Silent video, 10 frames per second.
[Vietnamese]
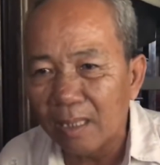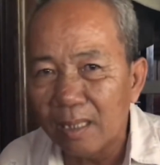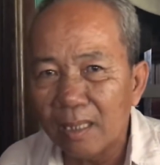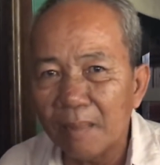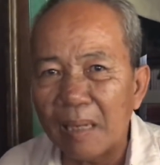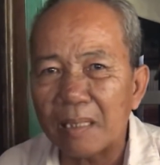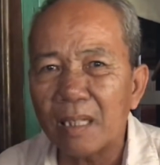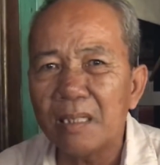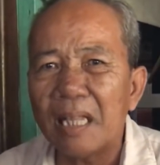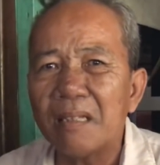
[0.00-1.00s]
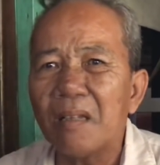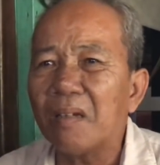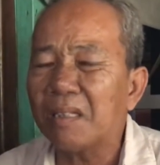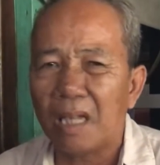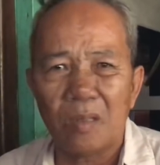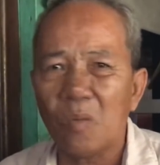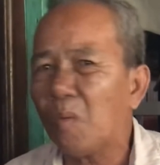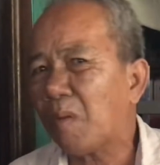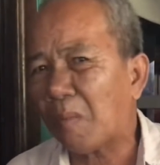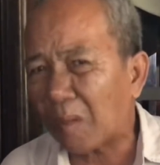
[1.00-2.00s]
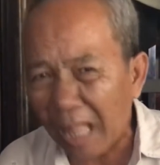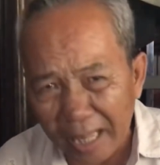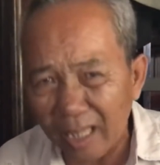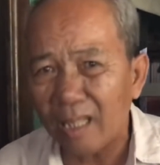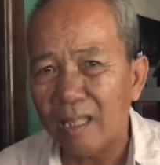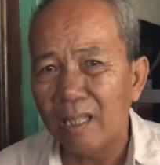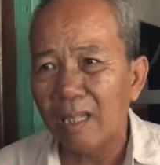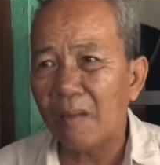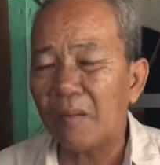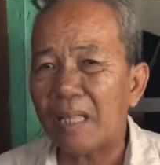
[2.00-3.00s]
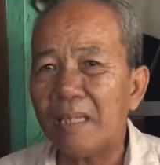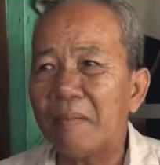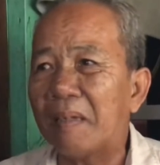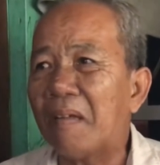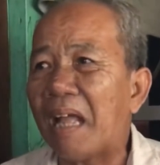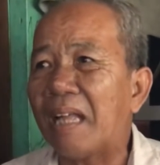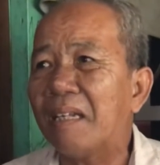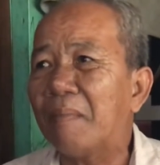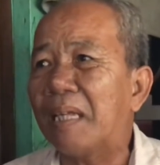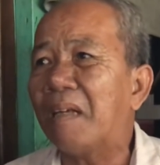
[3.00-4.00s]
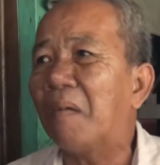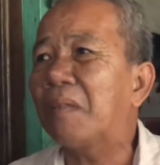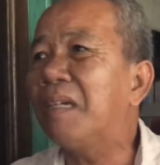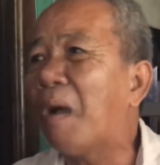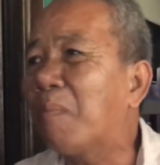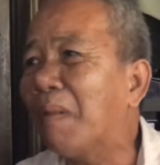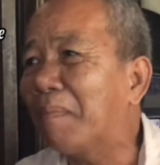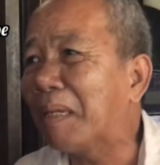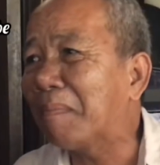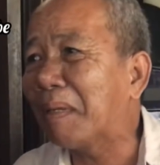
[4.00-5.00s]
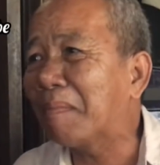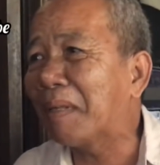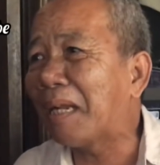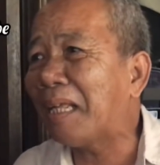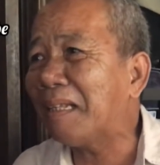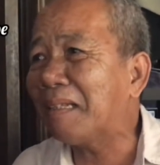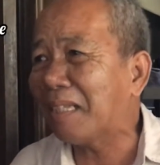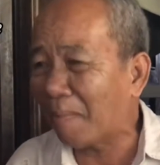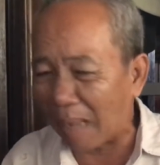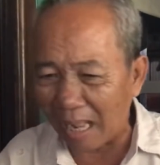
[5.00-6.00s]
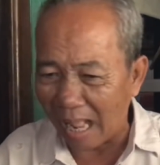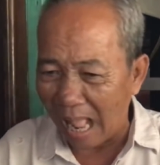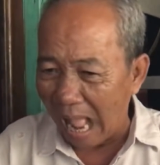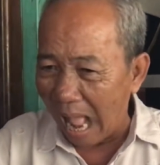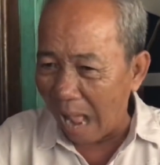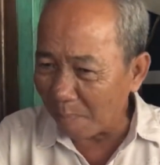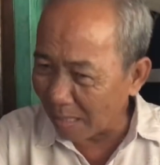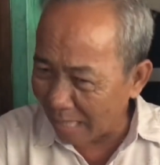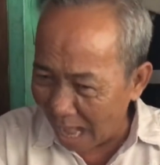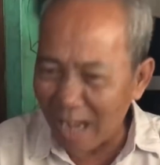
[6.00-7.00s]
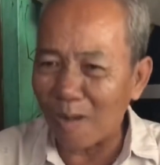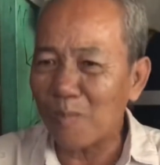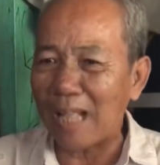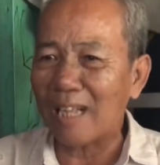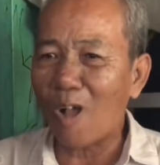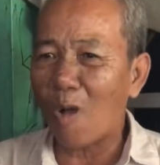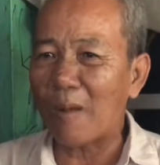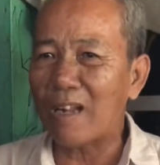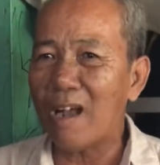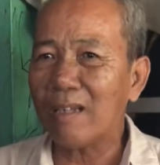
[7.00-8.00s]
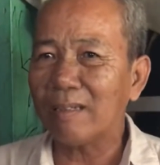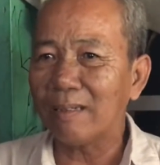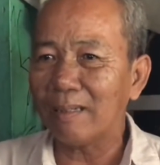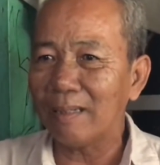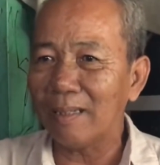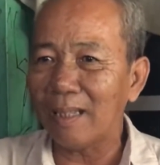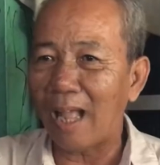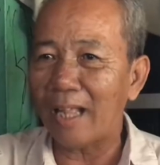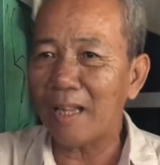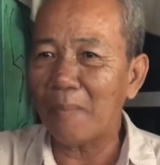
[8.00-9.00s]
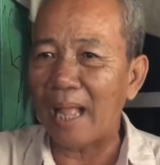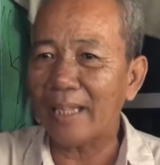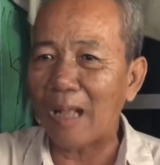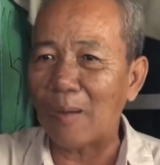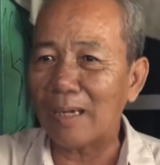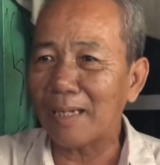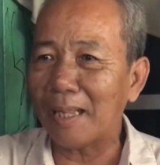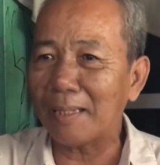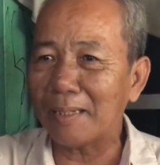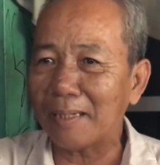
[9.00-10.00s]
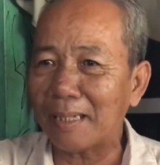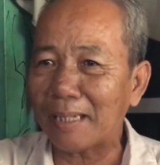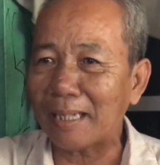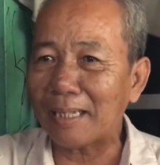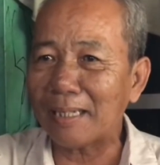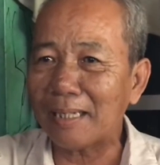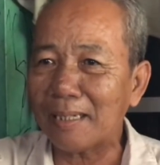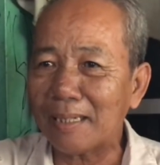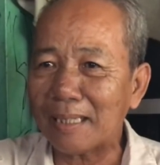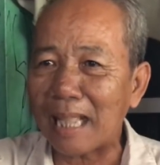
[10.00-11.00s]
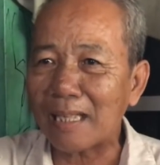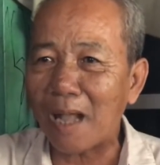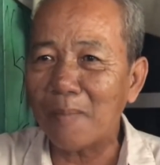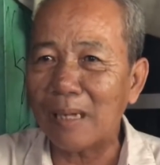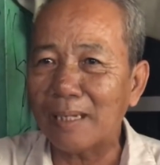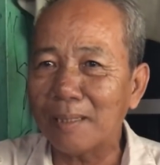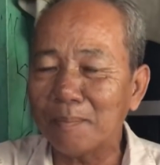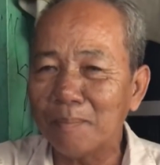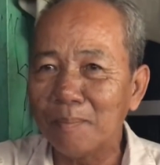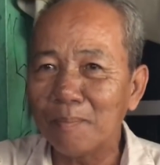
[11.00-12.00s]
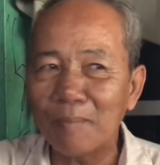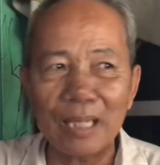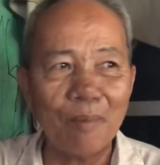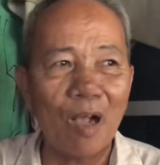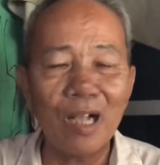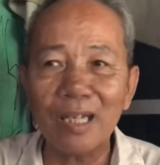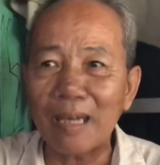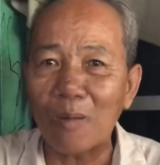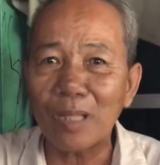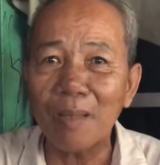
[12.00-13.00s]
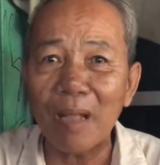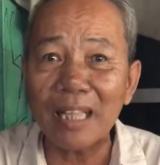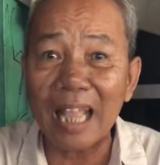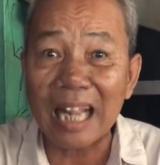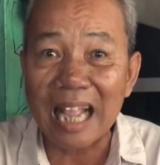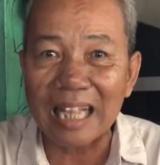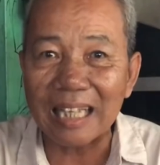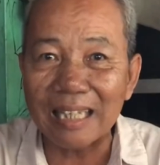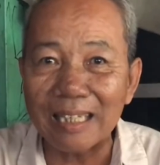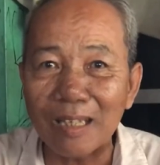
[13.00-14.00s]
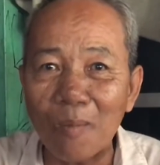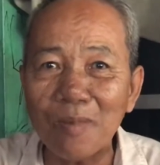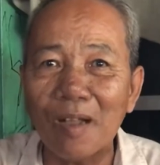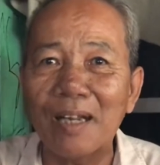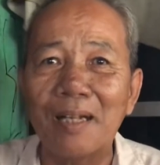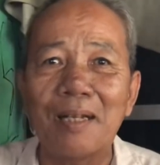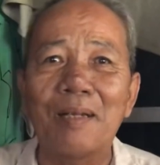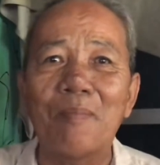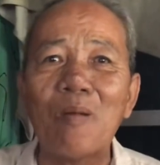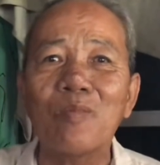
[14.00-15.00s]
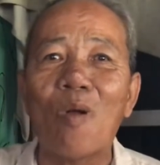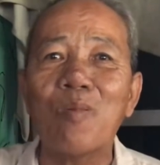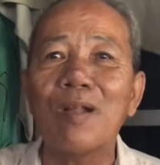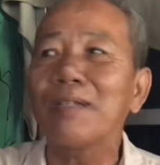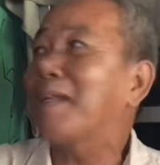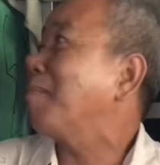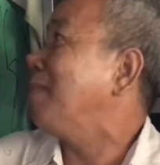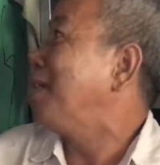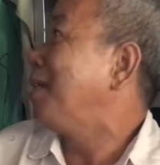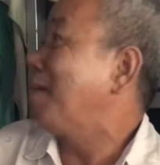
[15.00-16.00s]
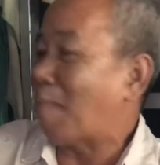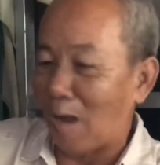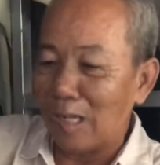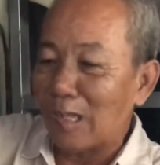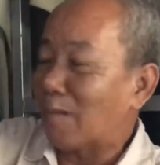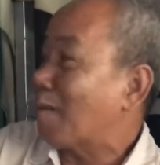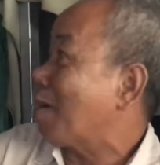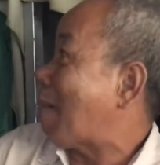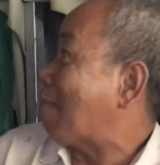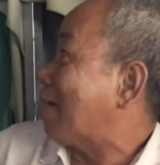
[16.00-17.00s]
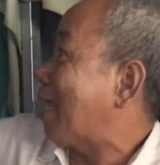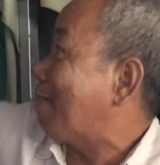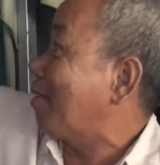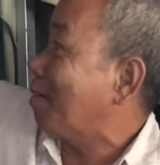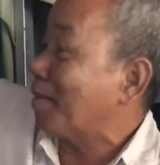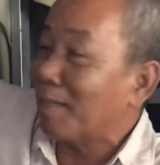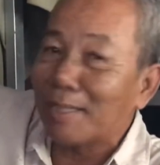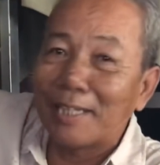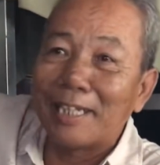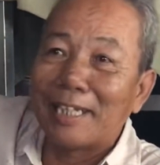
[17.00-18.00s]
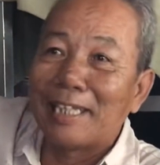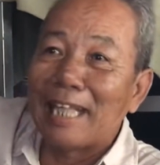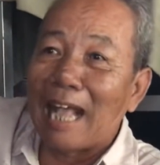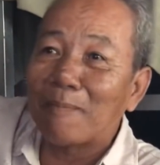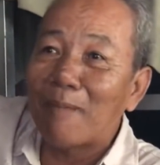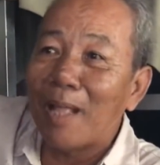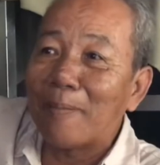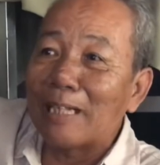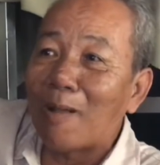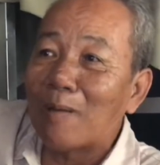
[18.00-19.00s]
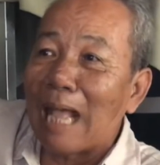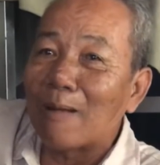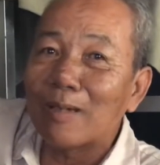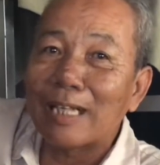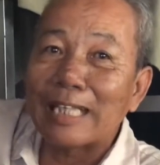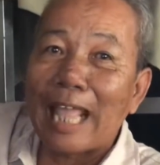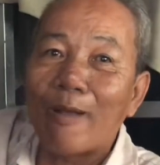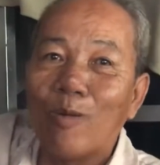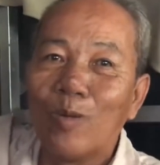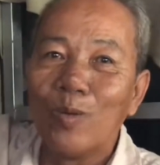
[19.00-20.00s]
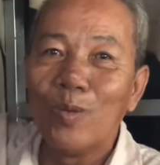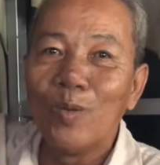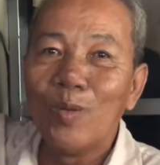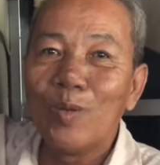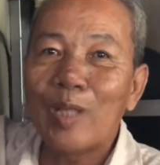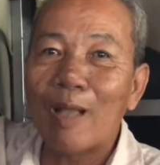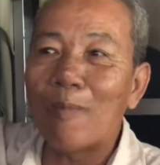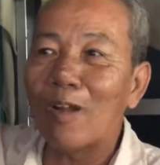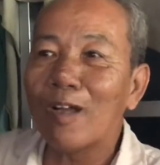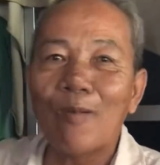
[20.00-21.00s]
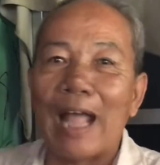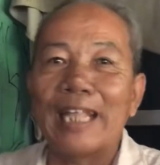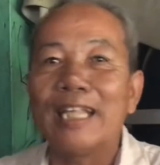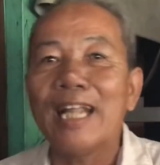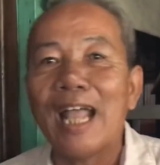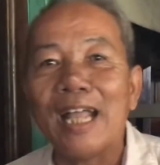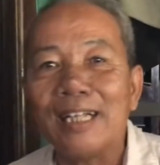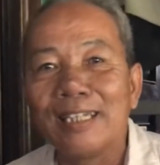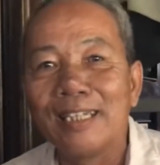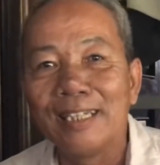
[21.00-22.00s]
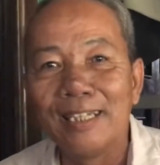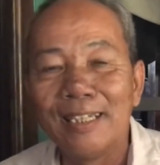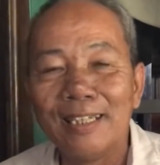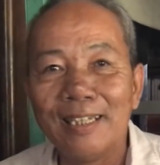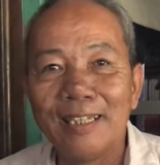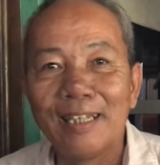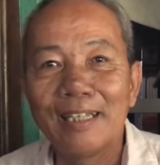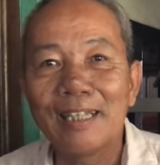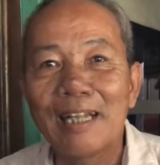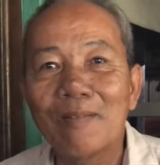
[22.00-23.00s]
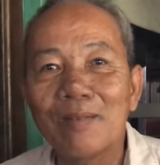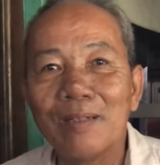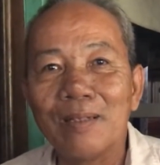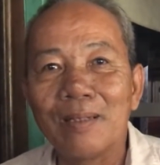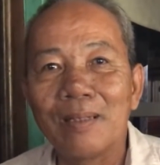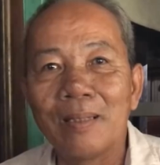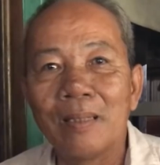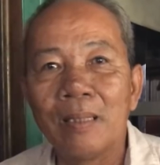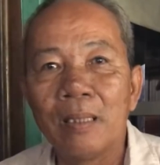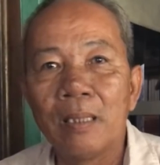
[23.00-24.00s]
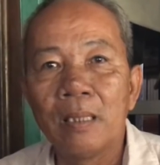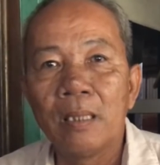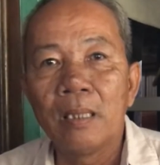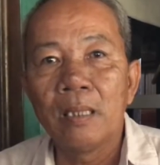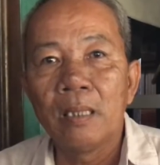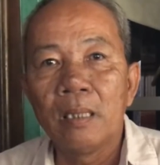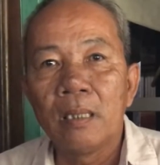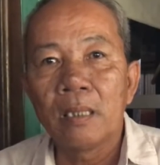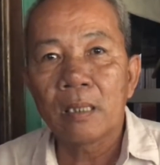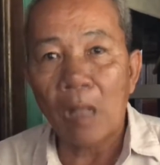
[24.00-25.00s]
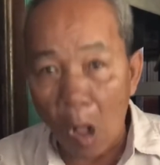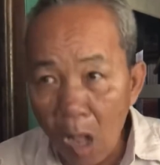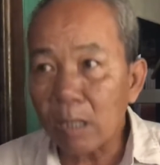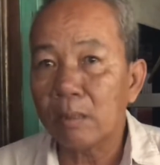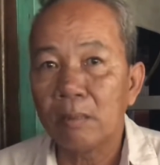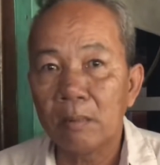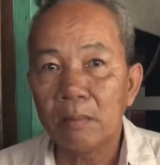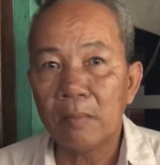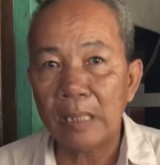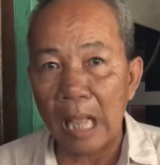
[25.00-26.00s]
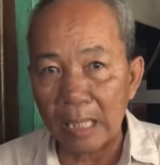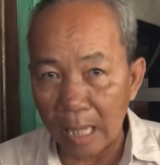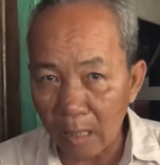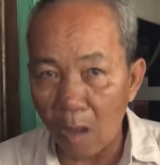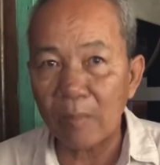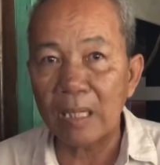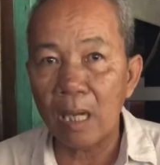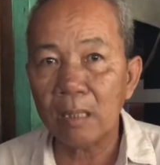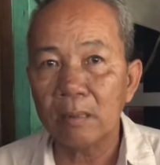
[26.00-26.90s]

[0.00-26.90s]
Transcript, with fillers: nhưng mà từ đó đó giờ tôi cũng không có thấy dạ. không có thấy mà nó ai nó bị cái hồn thứ đụng mà, mà, mà, mà lấy nhưng mà ông bây giờ cũng vẫn còn bình thường hãy nếu mà ấy gọi đó là cái cái cái cái, cái dáng gọi mà mà cái bữa đầu tiên mới chết á cúng rồi là, là bóc một cục đó đem bỏ vô trong cái bọc cái đem vô cái, cái hàng bếp hay chỗ nào đó cái treo yeah. Dạ. treo bỏ đó hoài gì đó hả mà bây đó. giờ người ta còn à, làm sử dụng cái đó không chứ còn vợ vẫn còn bình thường